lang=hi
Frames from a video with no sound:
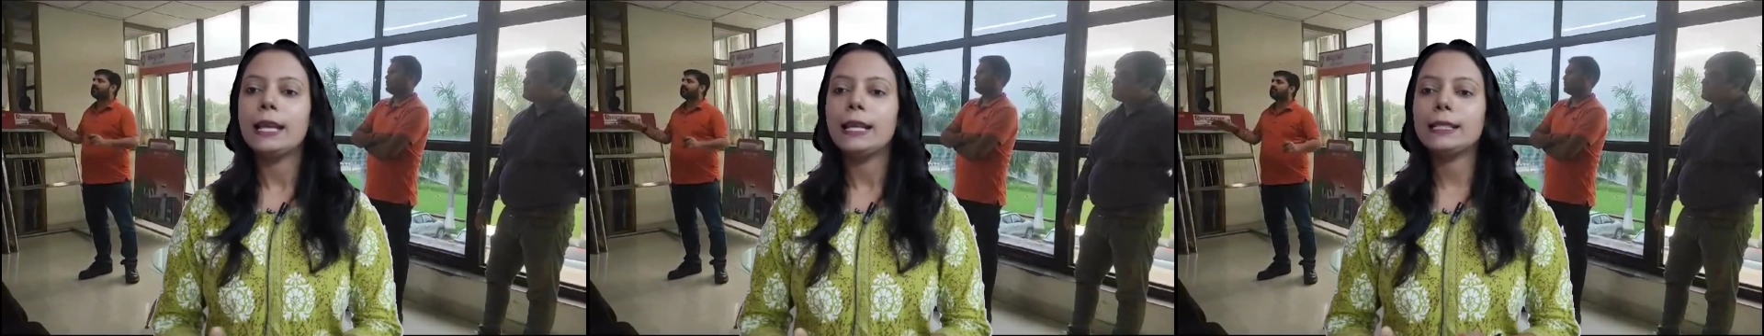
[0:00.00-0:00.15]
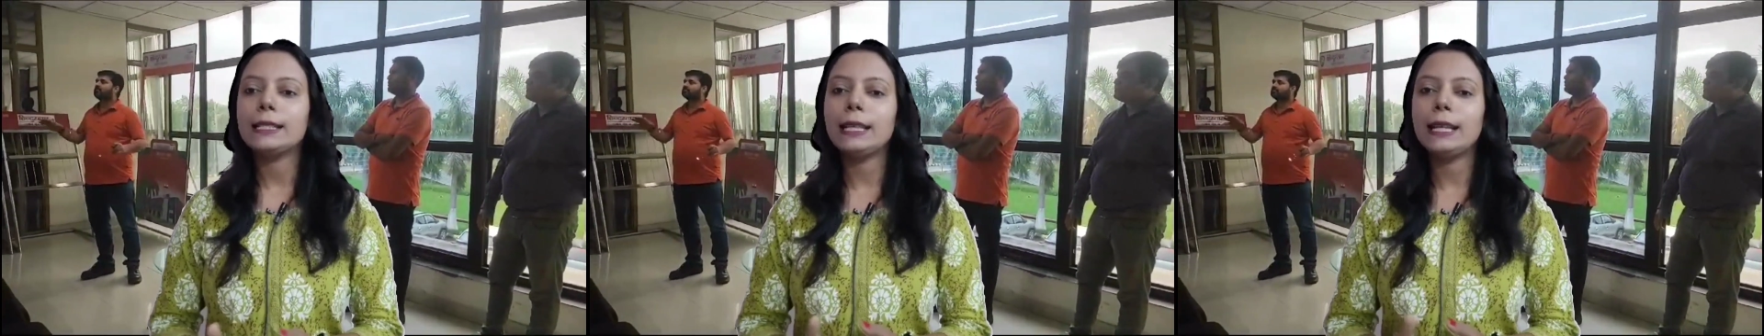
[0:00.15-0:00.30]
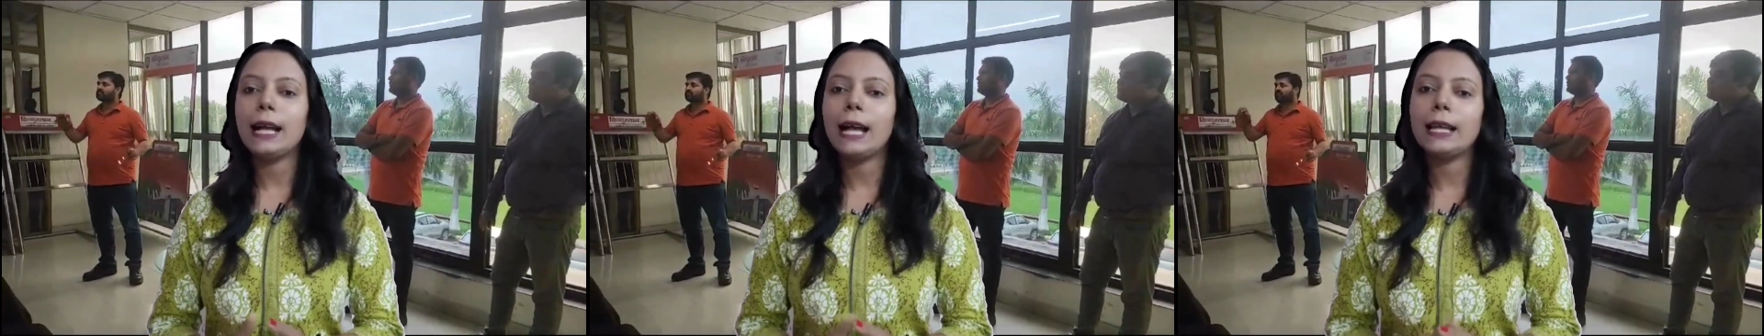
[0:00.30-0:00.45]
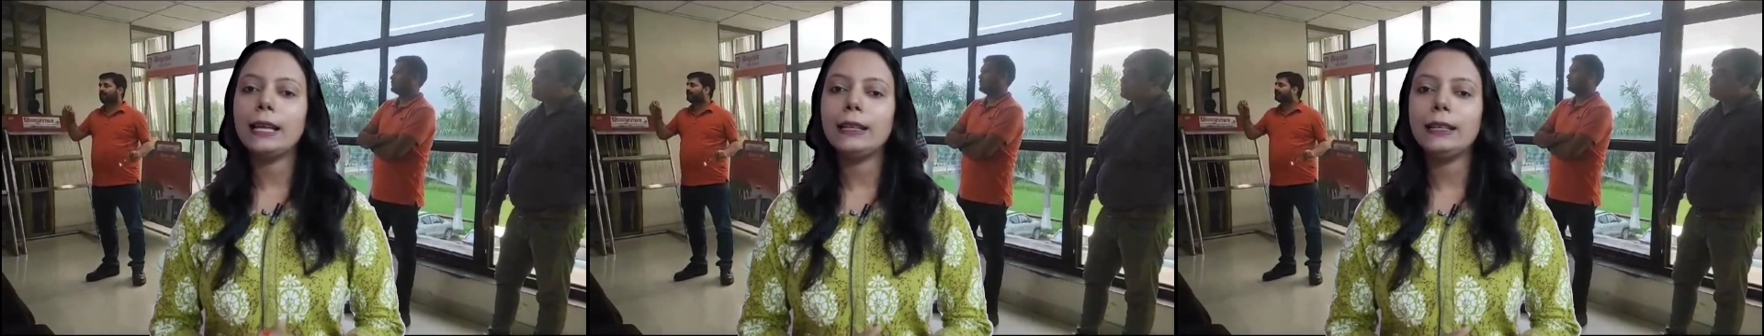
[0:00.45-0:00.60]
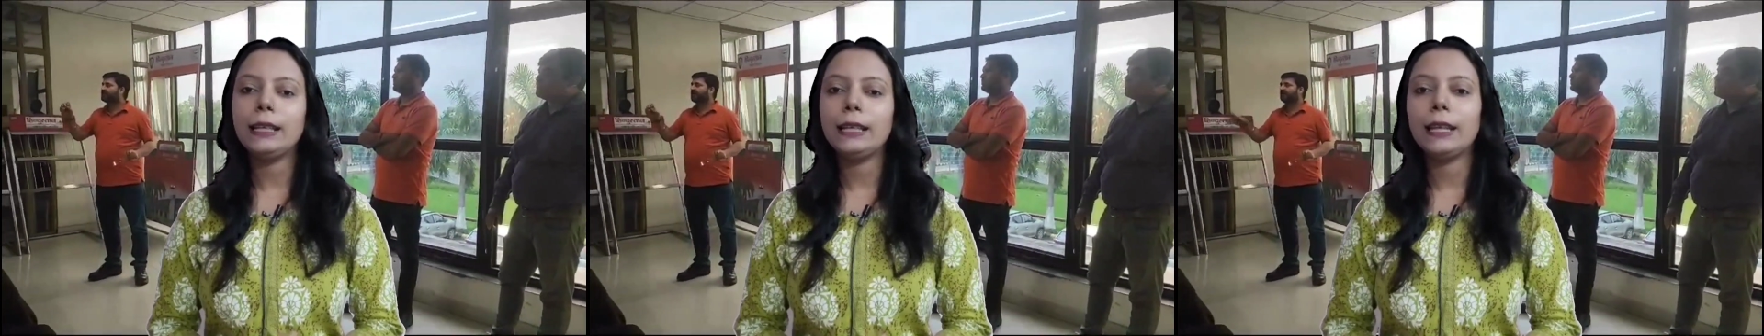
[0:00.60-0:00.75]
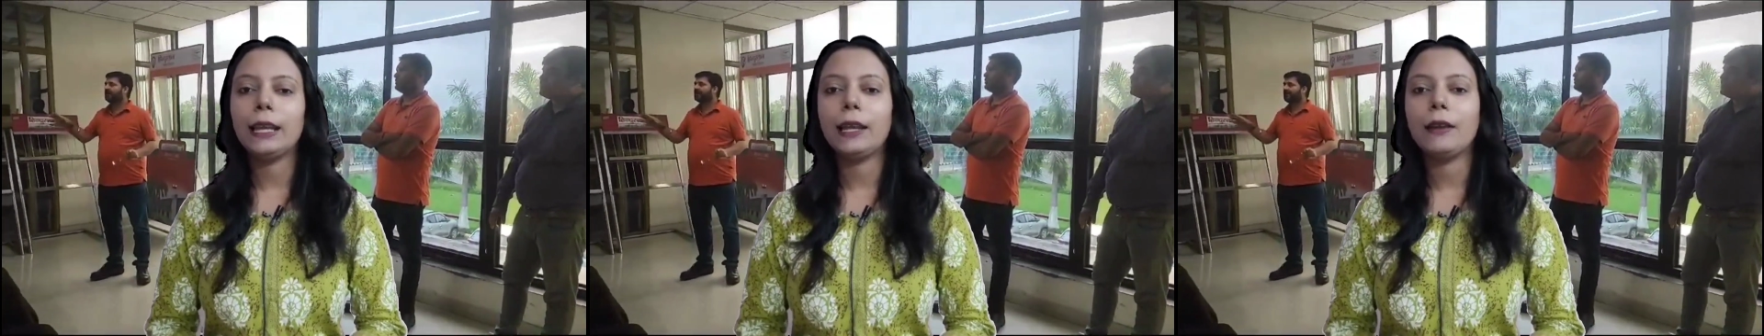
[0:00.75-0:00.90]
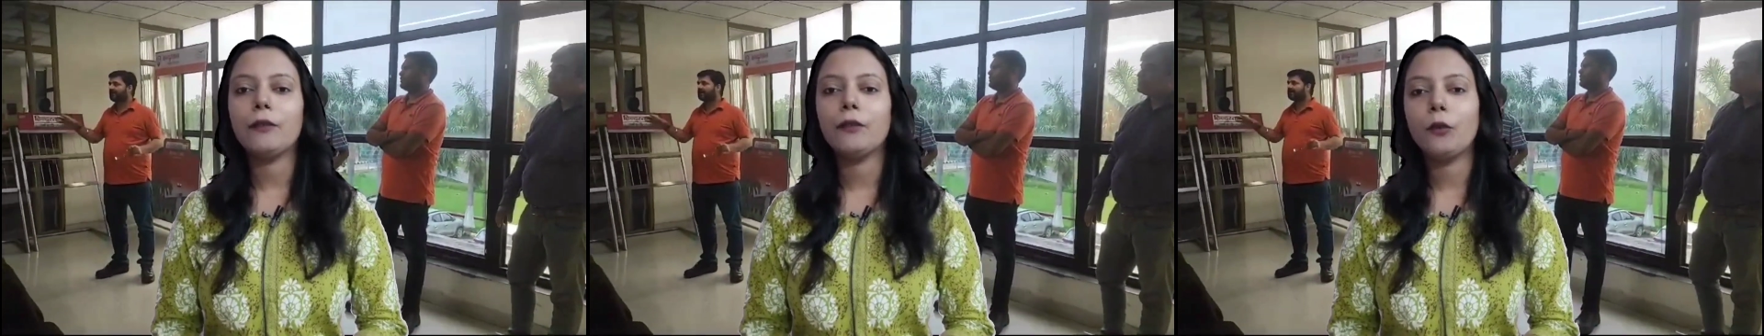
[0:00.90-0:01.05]
इसी कारण
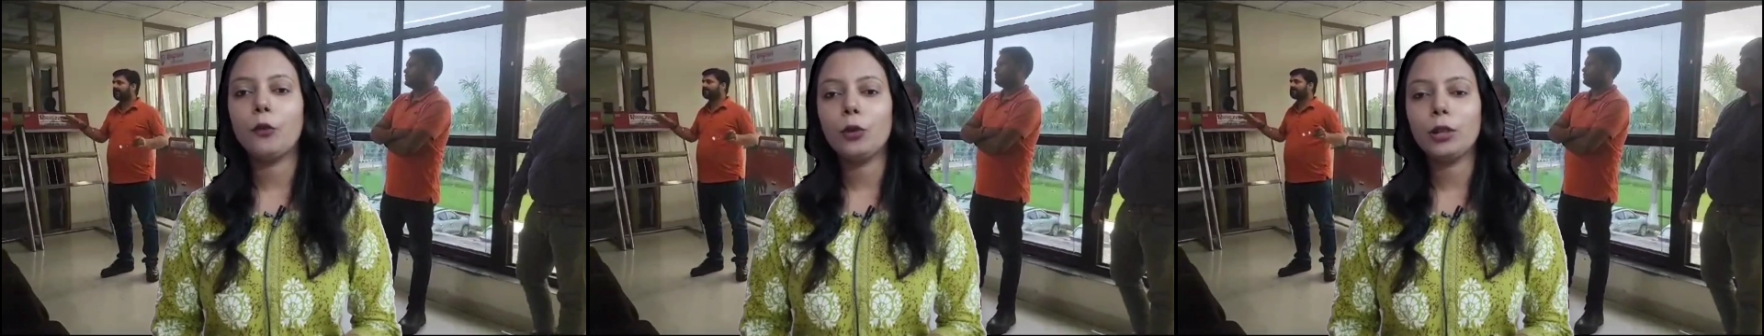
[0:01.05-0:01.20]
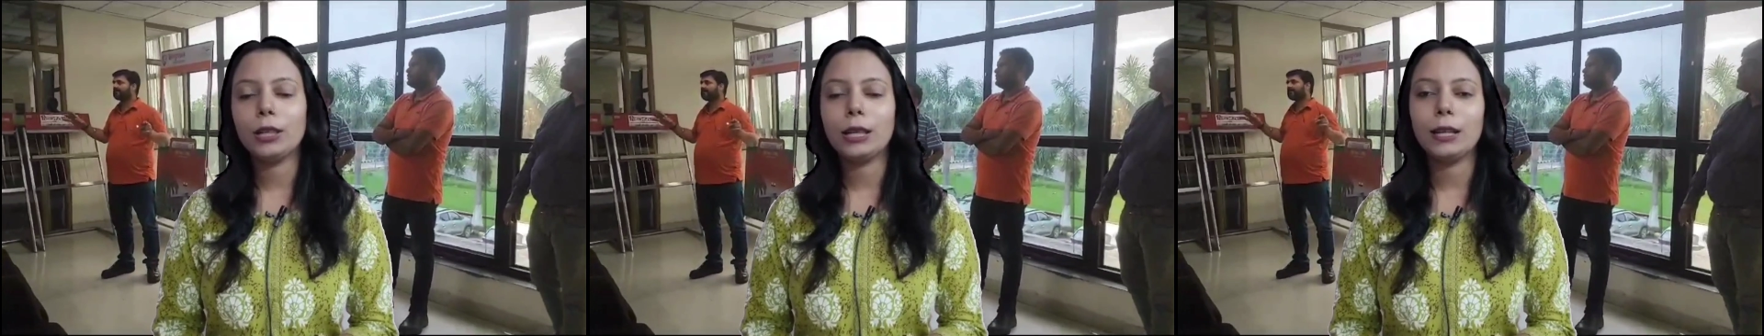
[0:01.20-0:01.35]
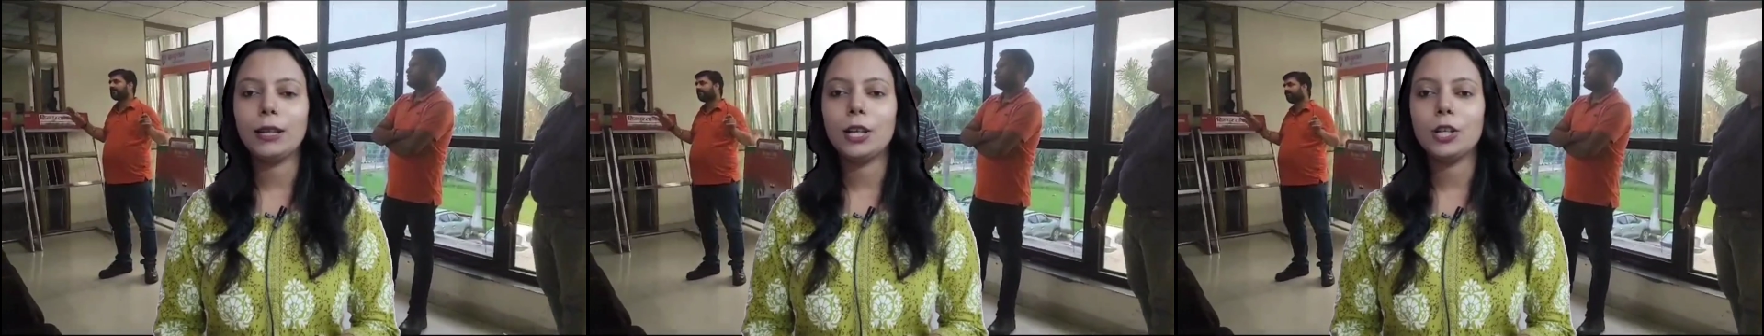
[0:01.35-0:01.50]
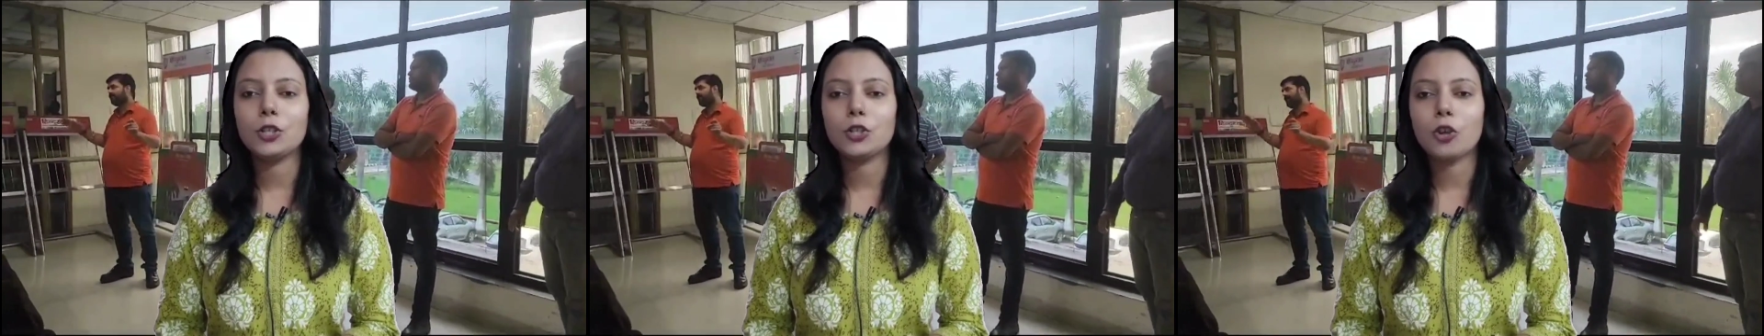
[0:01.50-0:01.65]
इन्हें फोर कलर